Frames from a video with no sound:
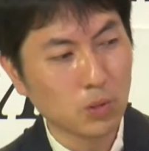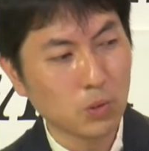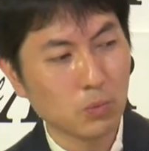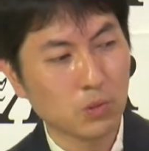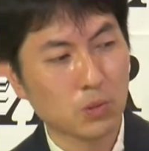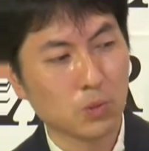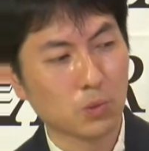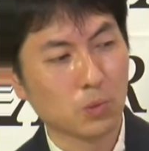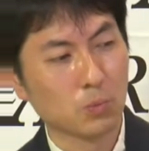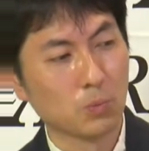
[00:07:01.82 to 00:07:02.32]
でも
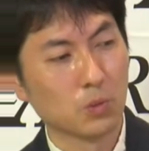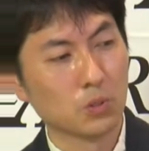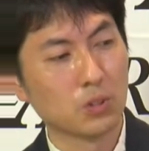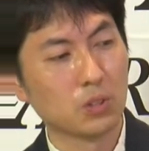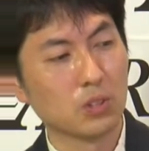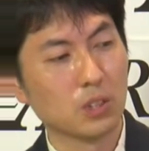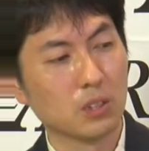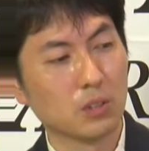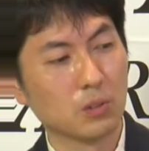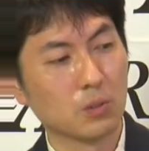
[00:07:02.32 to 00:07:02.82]
ちょっともう
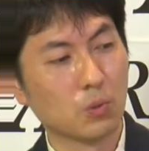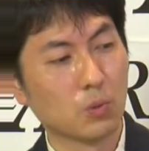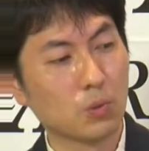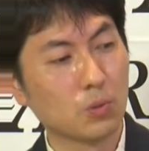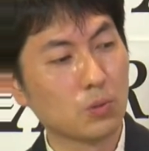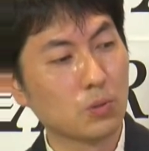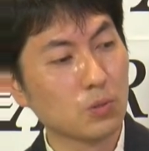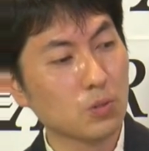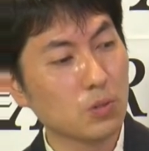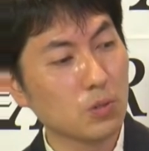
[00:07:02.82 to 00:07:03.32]
すでに
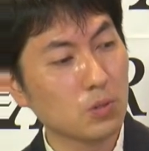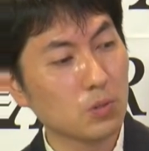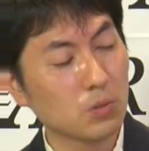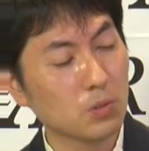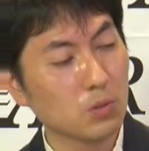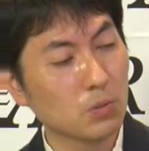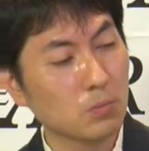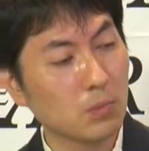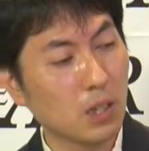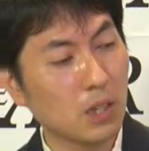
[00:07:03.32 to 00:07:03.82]

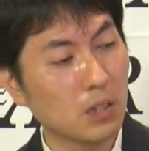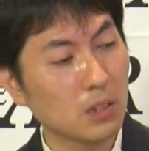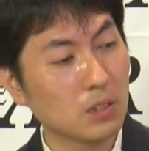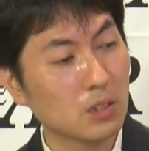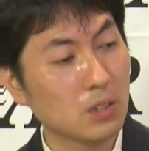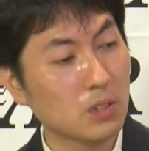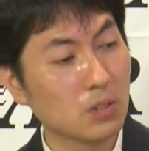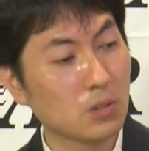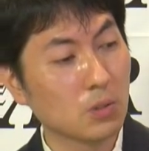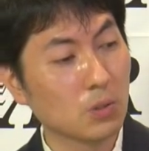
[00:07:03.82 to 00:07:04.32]
60
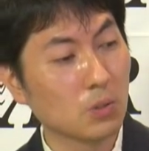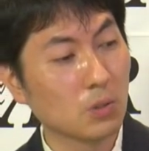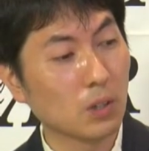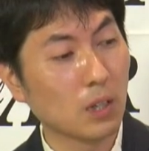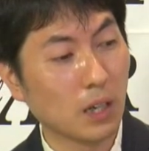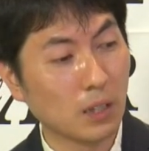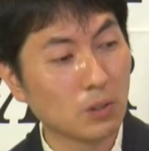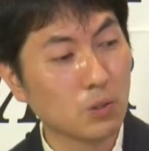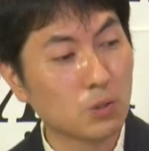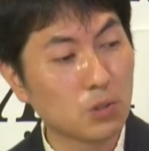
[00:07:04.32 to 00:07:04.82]
万以上
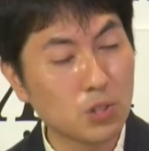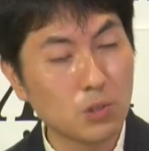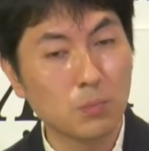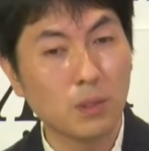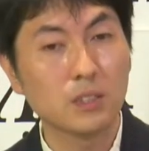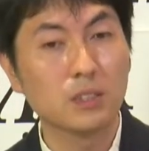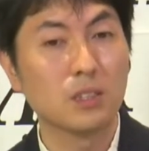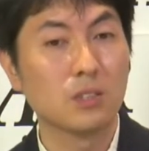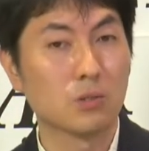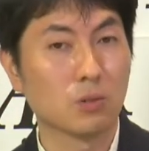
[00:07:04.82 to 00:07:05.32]
か60
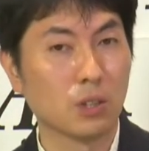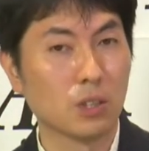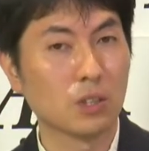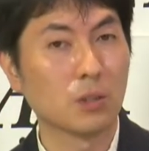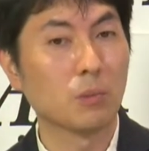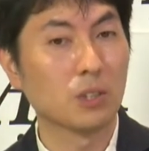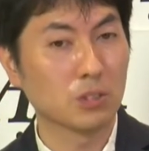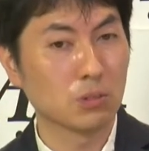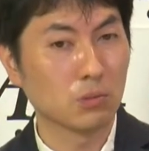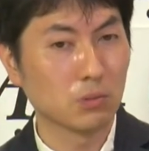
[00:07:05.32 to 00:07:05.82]
万人以上減って
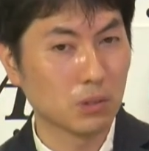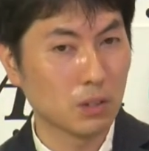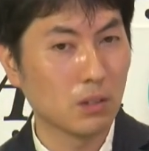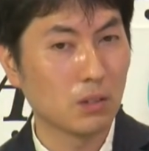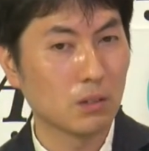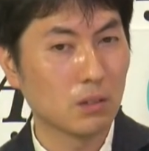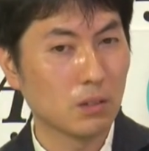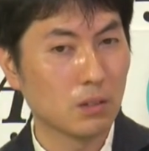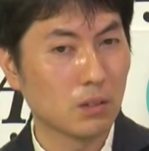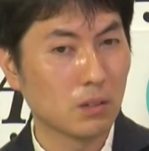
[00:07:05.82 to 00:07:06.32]
ますよね。
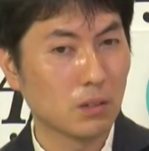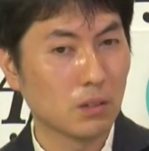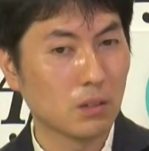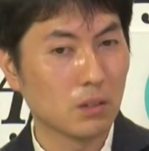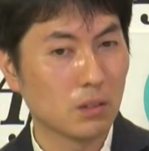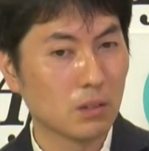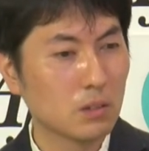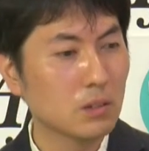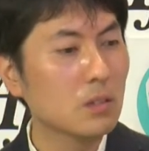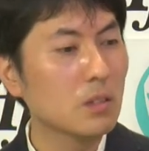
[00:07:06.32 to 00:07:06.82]

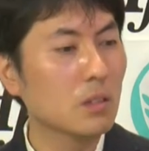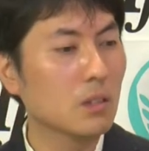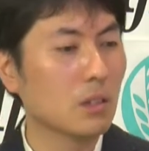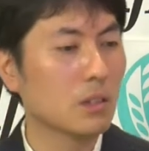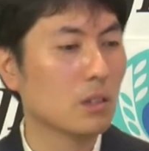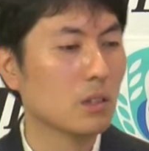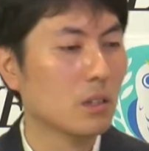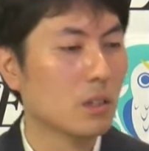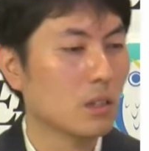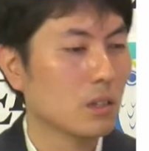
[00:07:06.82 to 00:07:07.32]
で
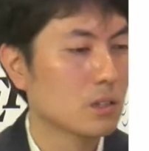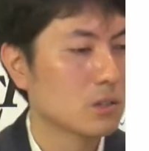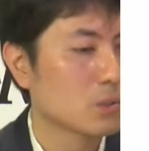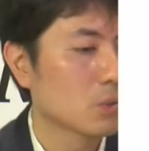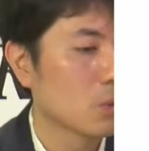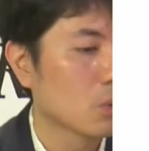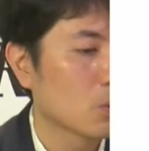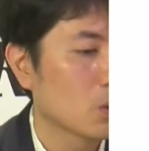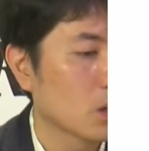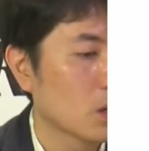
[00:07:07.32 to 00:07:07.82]
そ
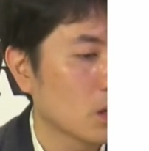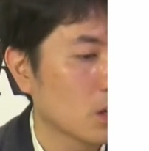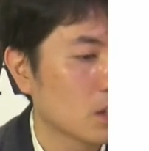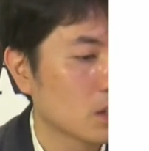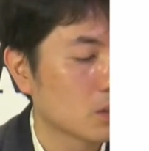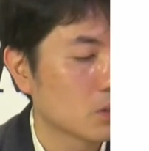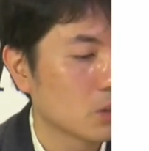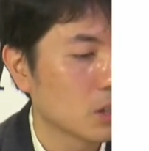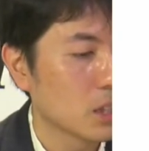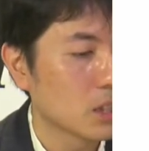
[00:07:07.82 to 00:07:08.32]
こから、
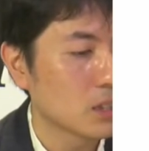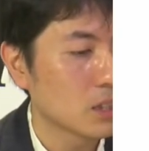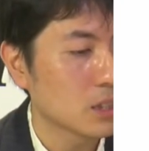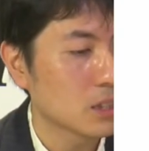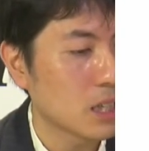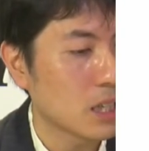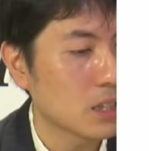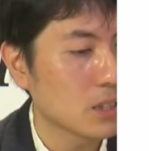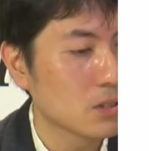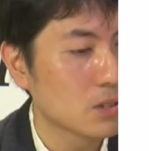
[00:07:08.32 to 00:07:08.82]
えーと、平成
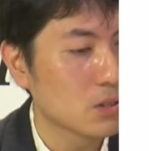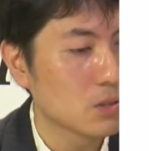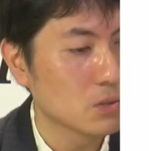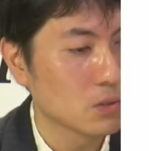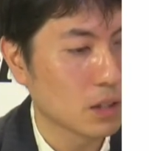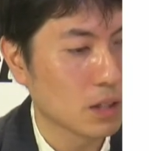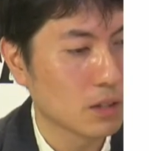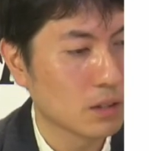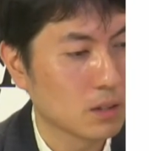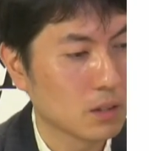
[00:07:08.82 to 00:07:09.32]
30
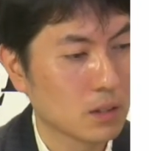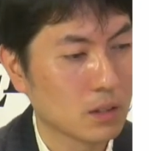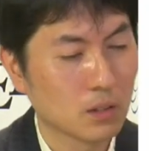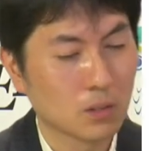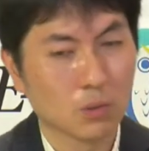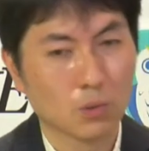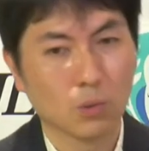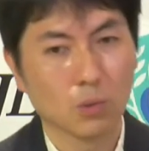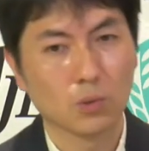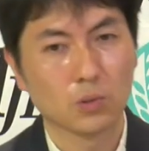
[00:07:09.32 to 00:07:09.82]
年、えー
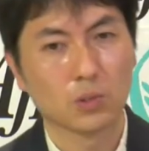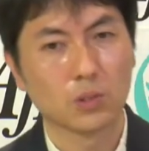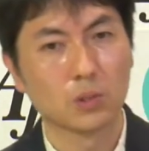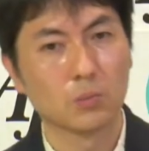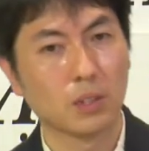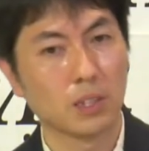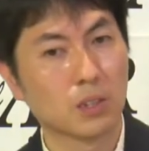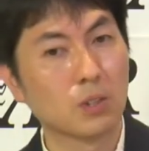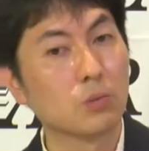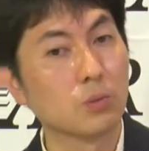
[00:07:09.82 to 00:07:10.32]
と、つ
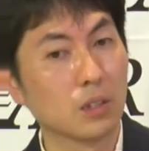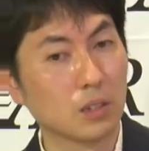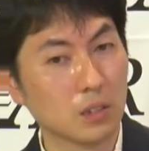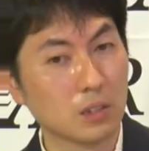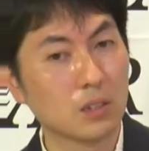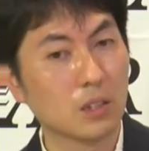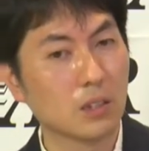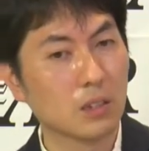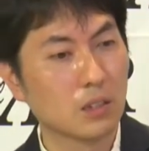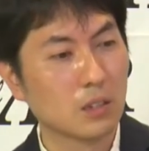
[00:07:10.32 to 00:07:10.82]
まり去年で
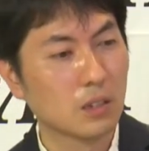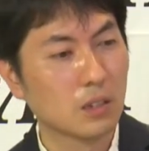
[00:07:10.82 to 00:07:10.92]
すね